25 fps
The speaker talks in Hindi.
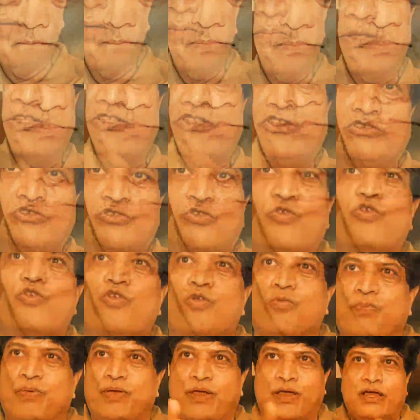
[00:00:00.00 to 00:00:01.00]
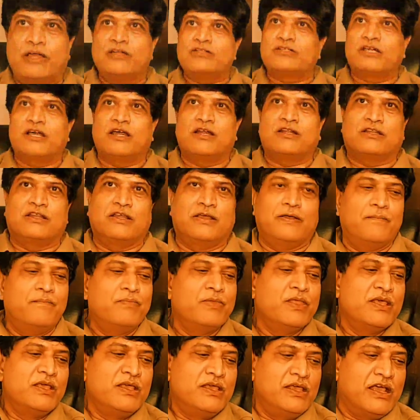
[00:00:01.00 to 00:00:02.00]
भाई पच्चीस करोड़ रुपए खर्च करते
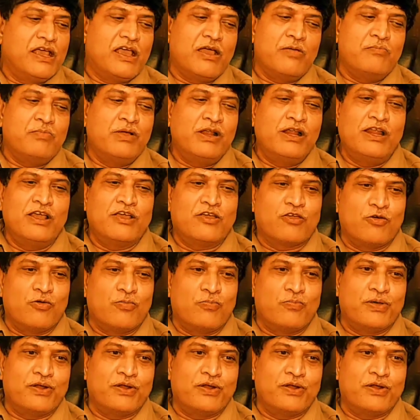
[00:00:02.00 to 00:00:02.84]
हैं एक एमएलए के